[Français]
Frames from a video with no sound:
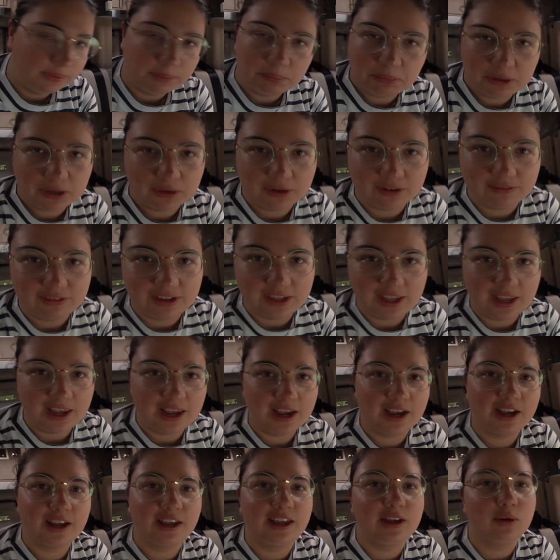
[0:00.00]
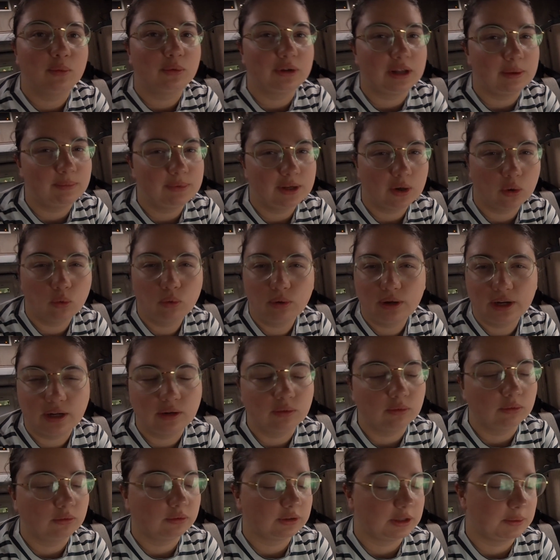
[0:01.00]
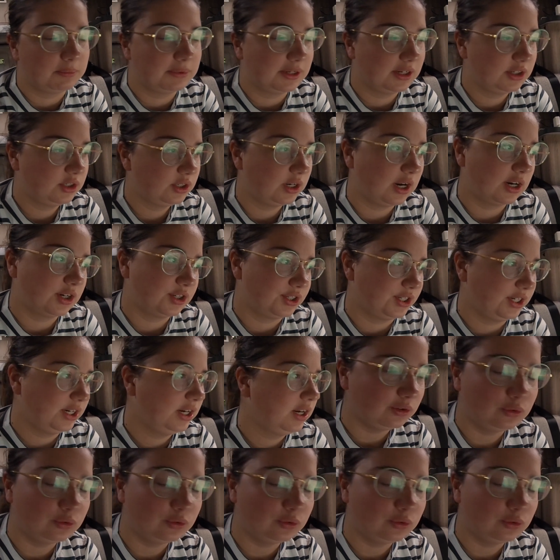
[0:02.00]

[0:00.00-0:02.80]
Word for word: Mais il y en avait hier et on a bien roulé, donc on a bien chargé.